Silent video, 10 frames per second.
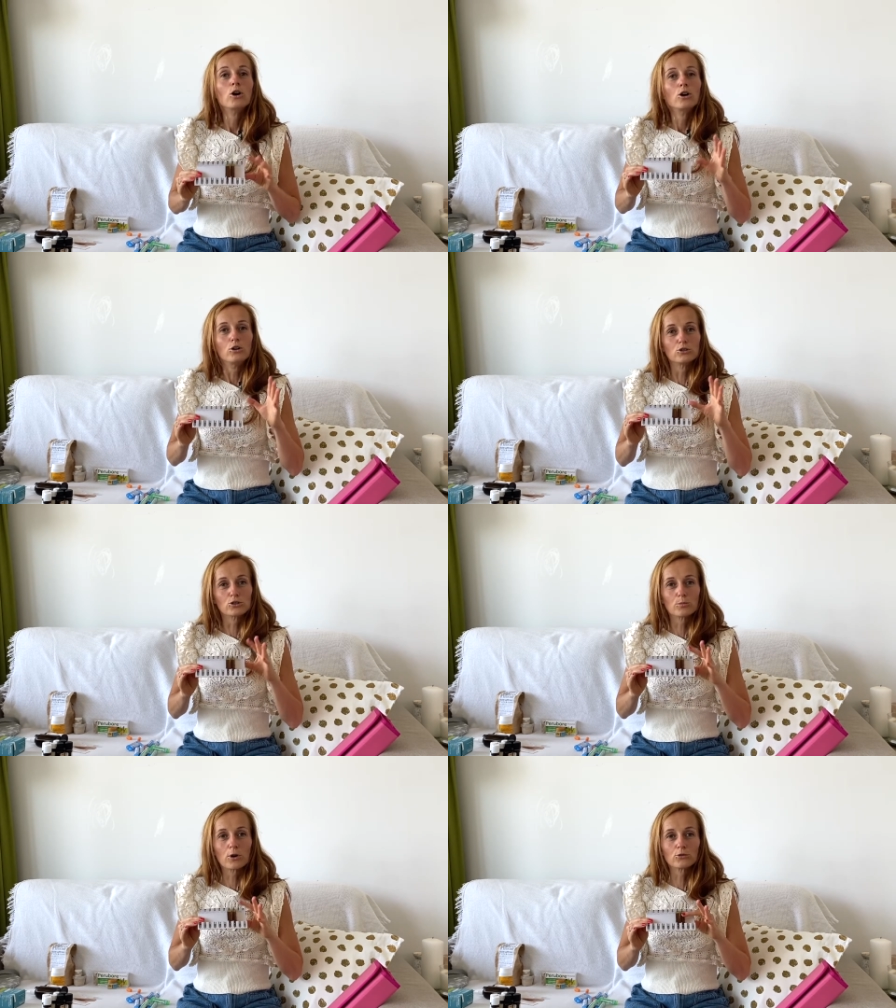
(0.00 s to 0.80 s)
euh, je
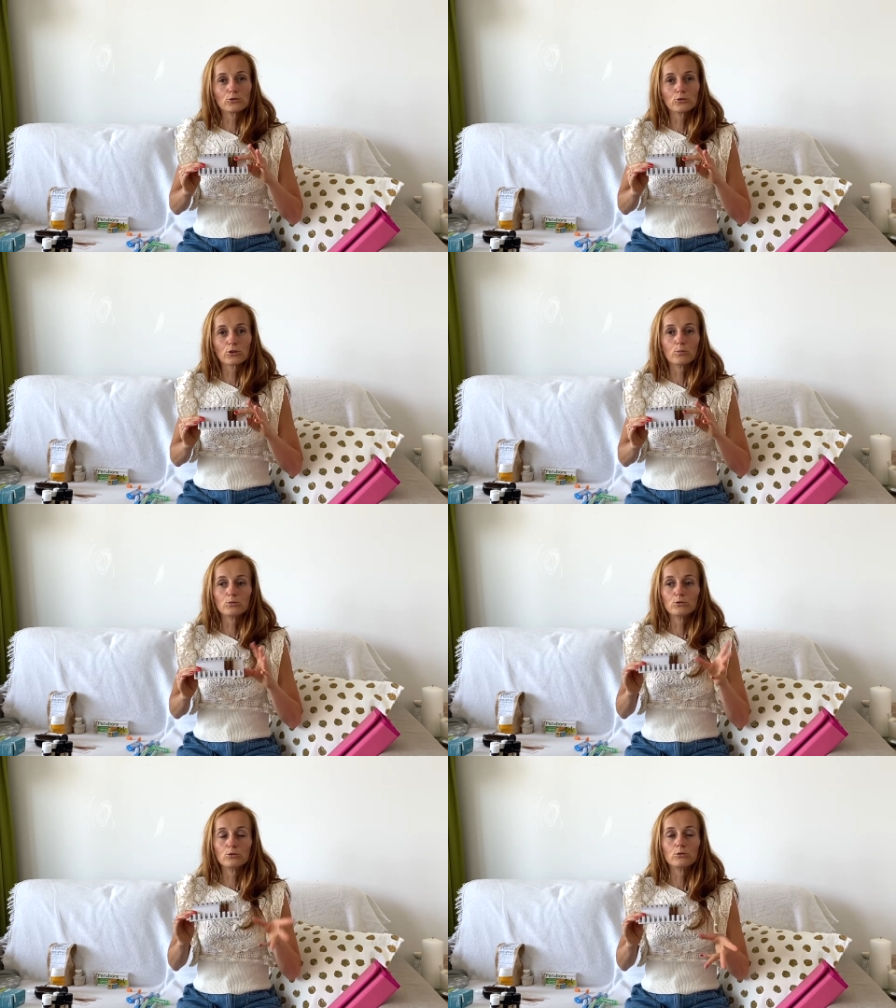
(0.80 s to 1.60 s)
prends deux
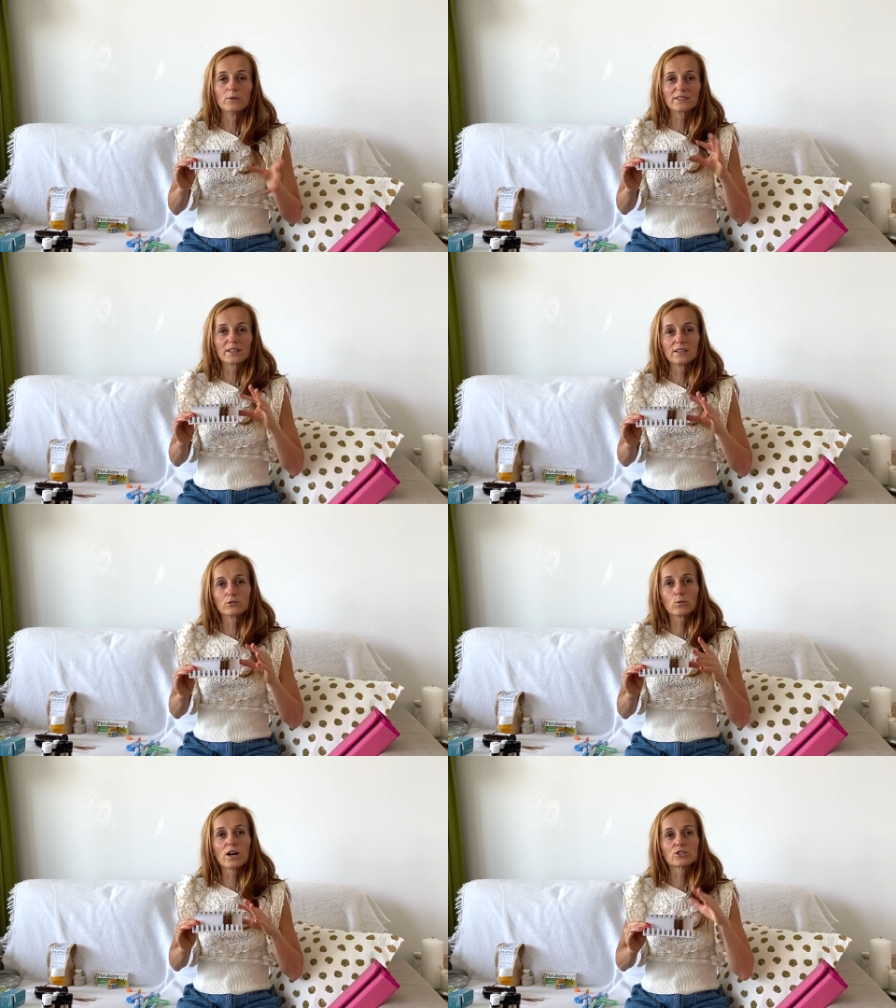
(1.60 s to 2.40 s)
ampoules, une matin et soir.